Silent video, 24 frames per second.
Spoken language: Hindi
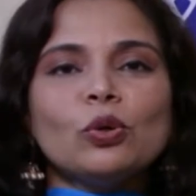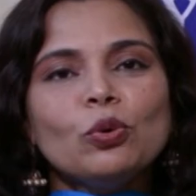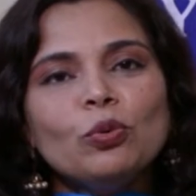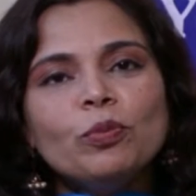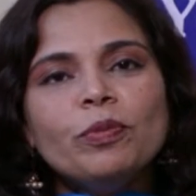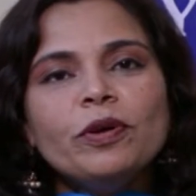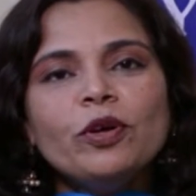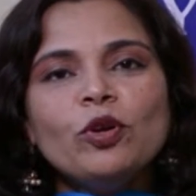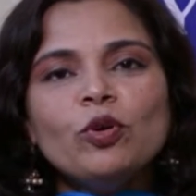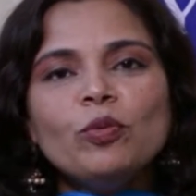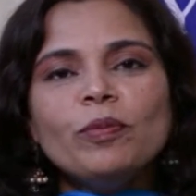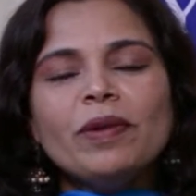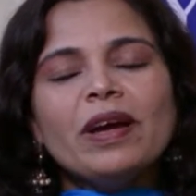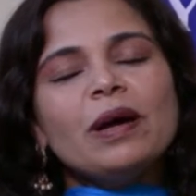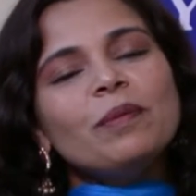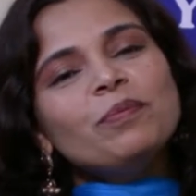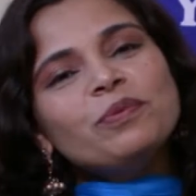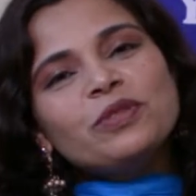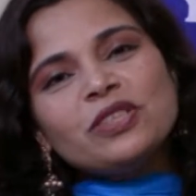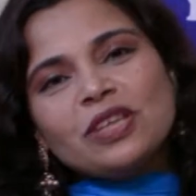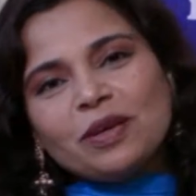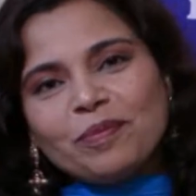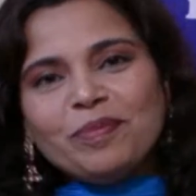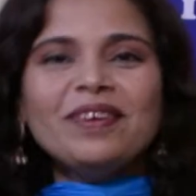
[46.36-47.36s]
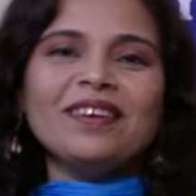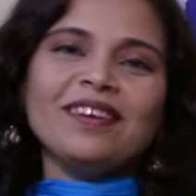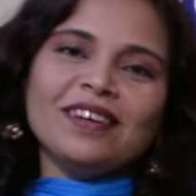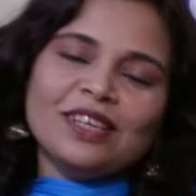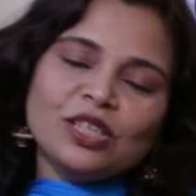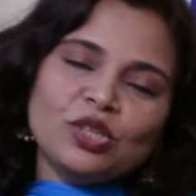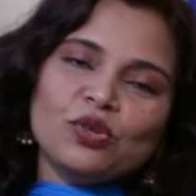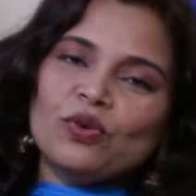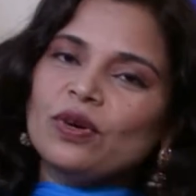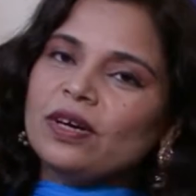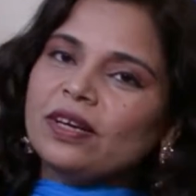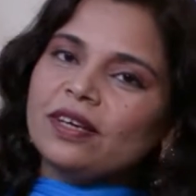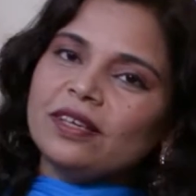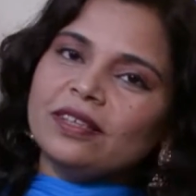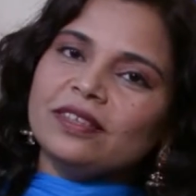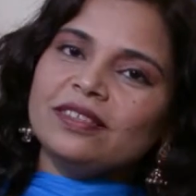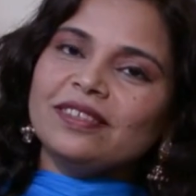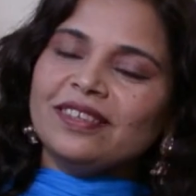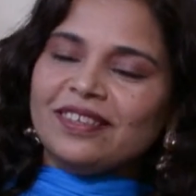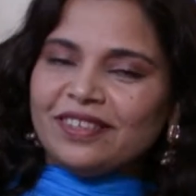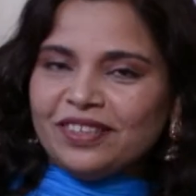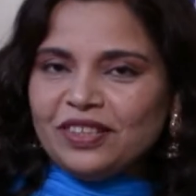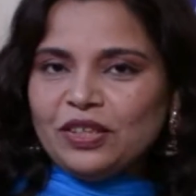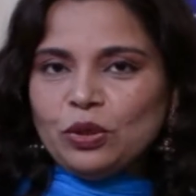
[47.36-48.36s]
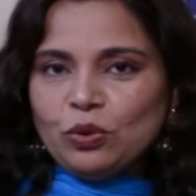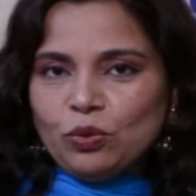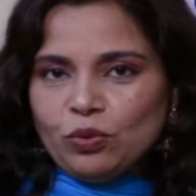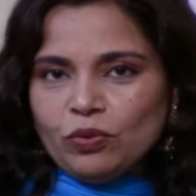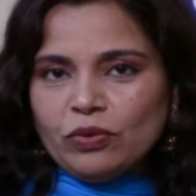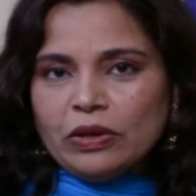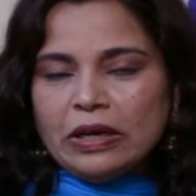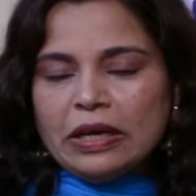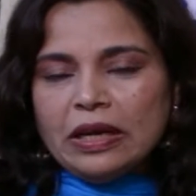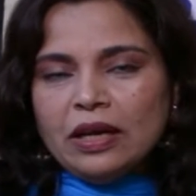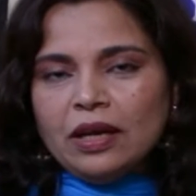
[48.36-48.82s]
रूबरू में आप सभी का स्वागत करती हूँ